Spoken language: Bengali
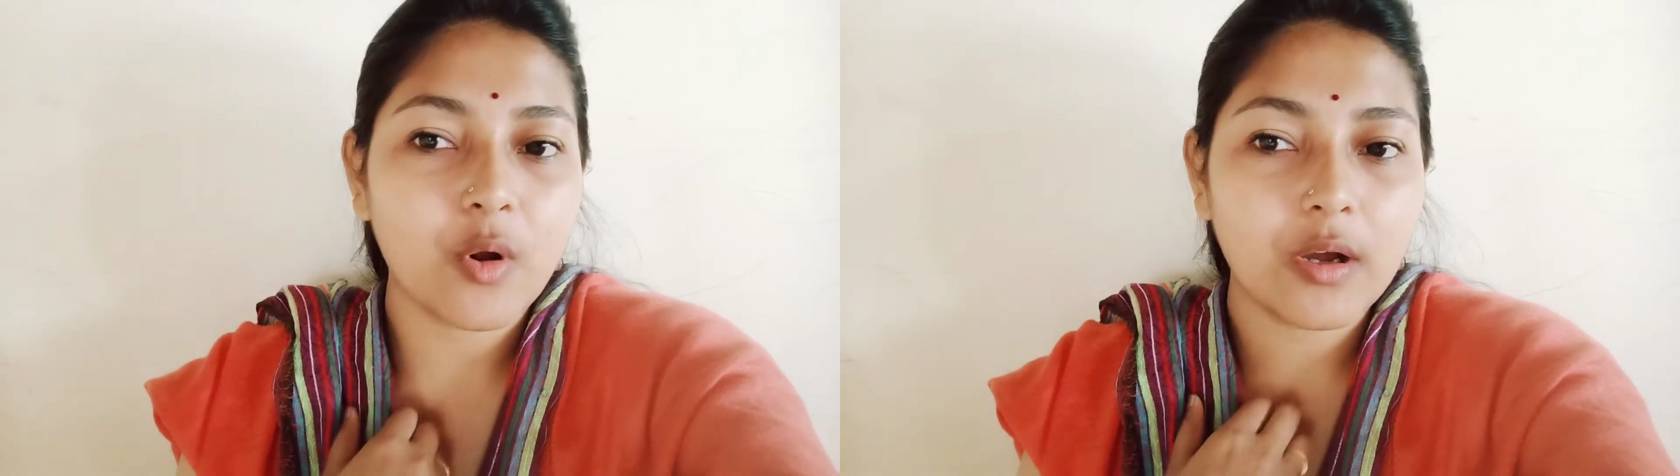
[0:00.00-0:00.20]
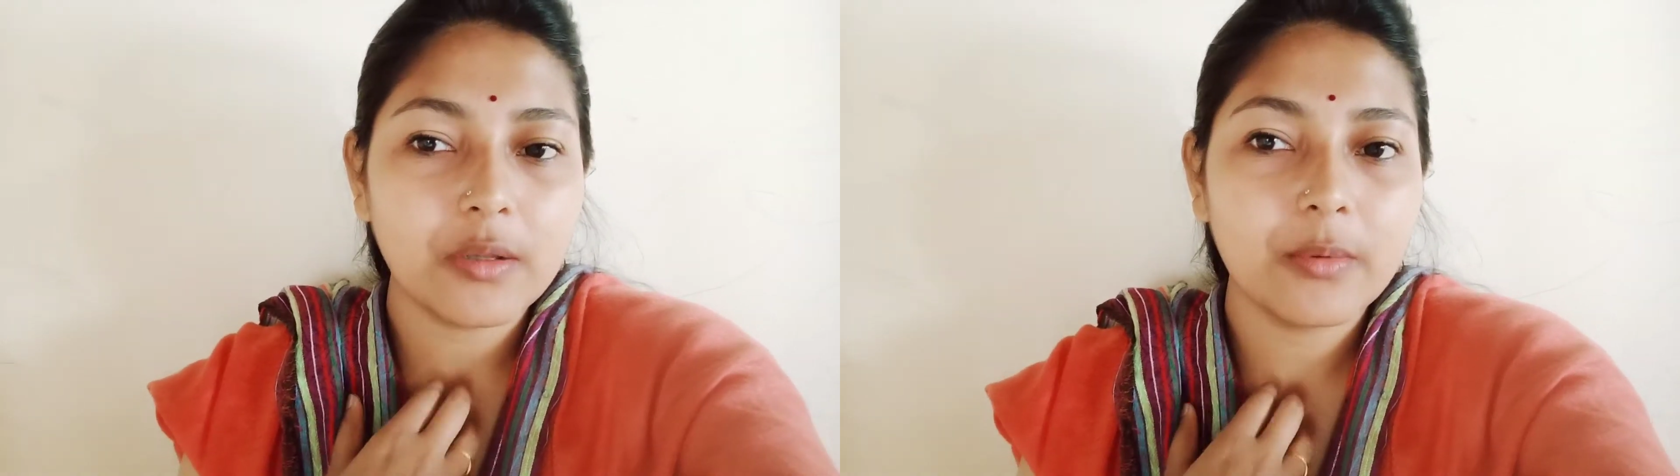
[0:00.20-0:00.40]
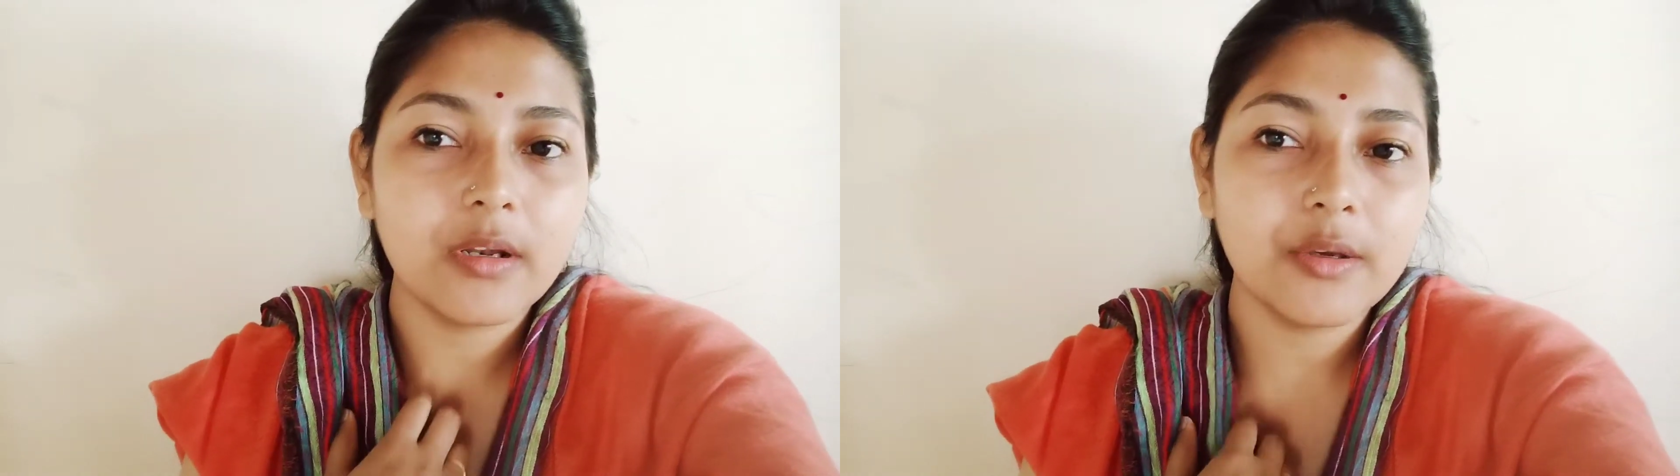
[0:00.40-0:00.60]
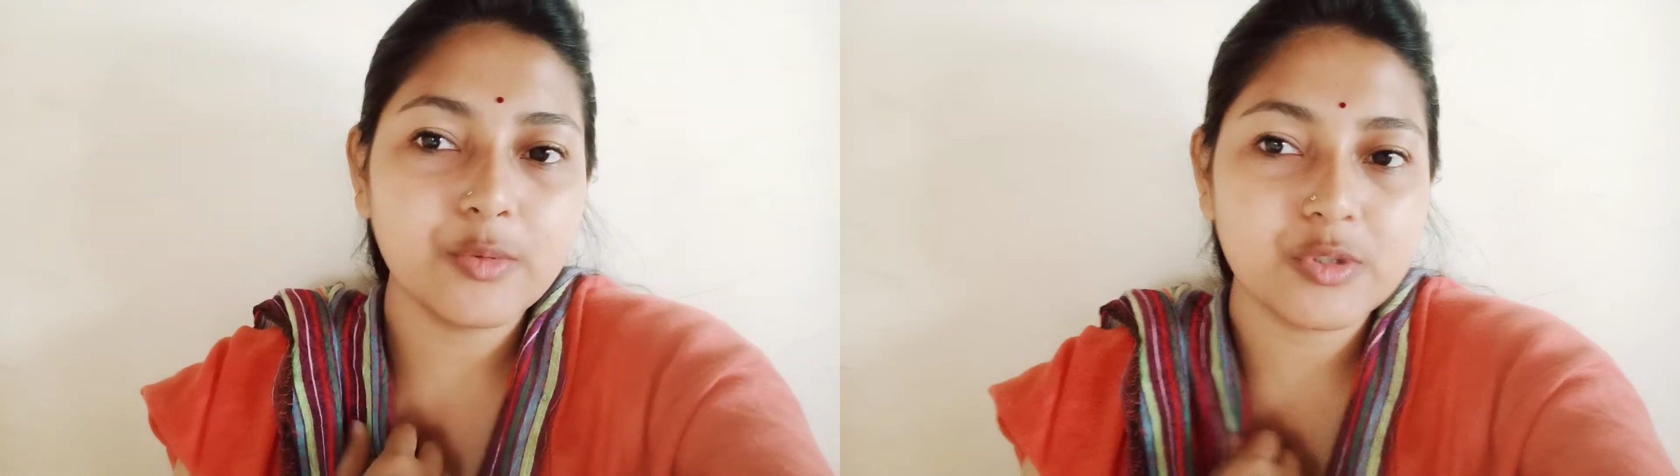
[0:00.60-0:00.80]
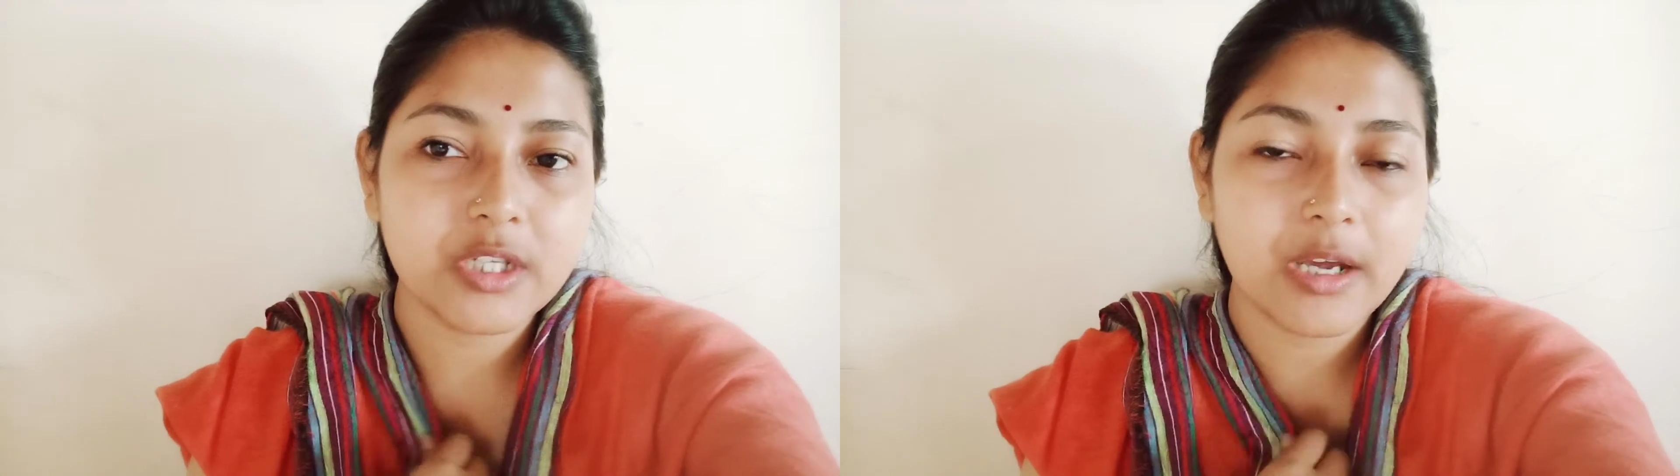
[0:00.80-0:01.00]
সকালবেলায়
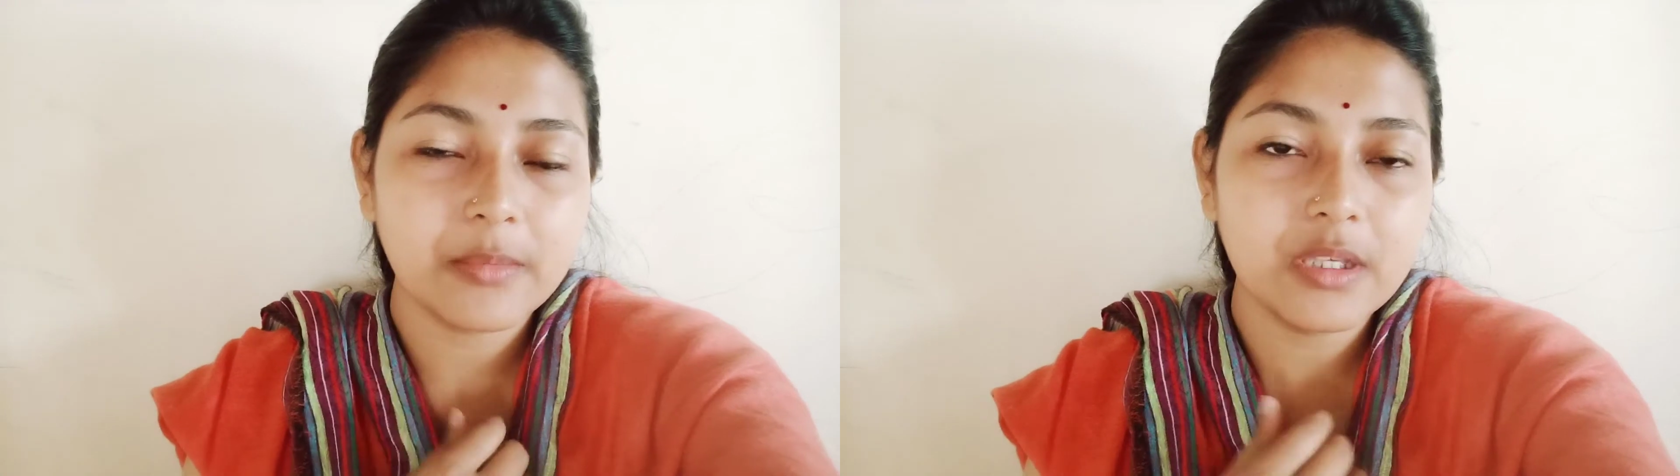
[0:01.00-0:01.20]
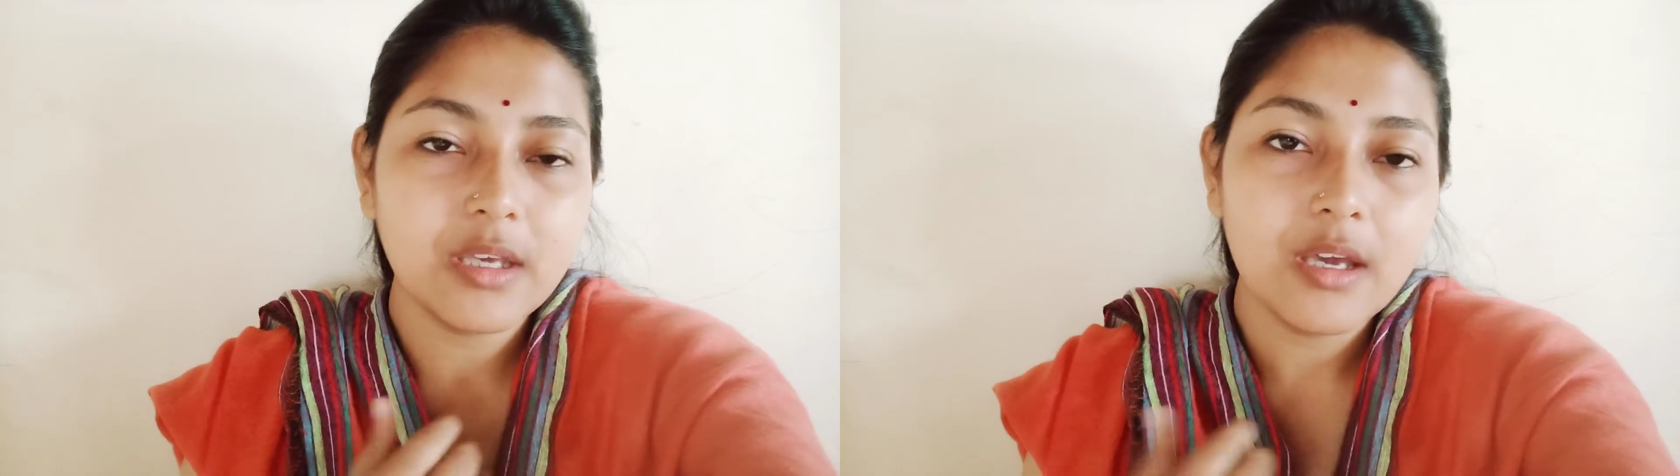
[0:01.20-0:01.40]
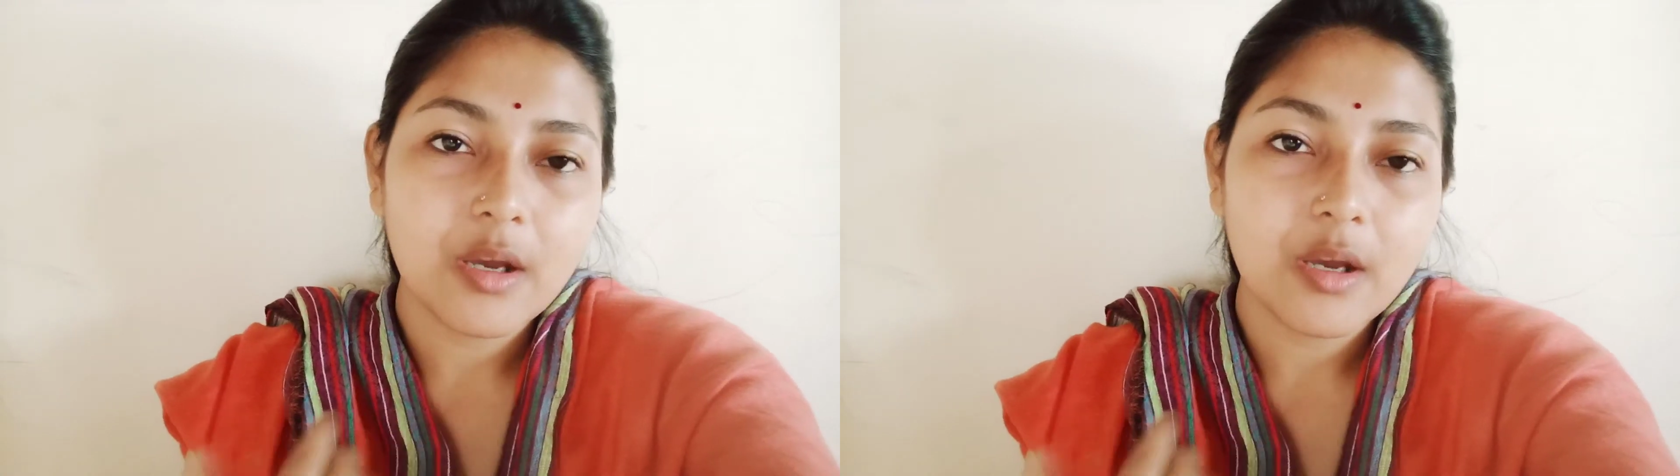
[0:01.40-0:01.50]
উঠে আমি